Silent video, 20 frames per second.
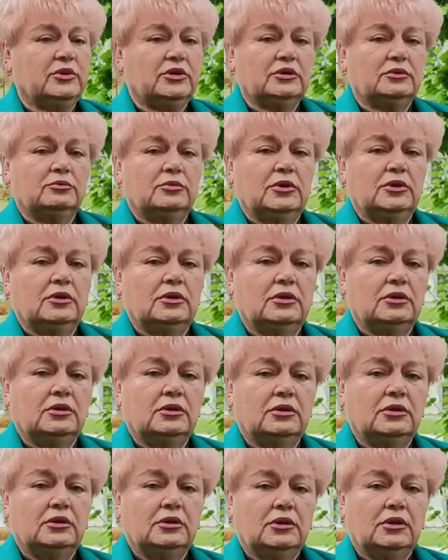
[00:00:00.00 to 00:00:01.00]
Александр в
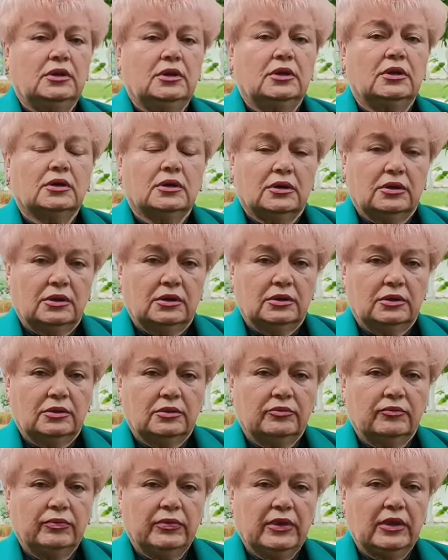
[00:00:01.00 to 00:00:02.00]
Камрате, это у нас
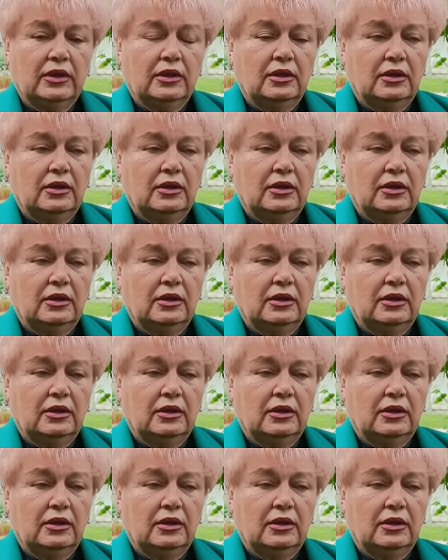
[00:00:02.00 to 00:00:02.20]
кто?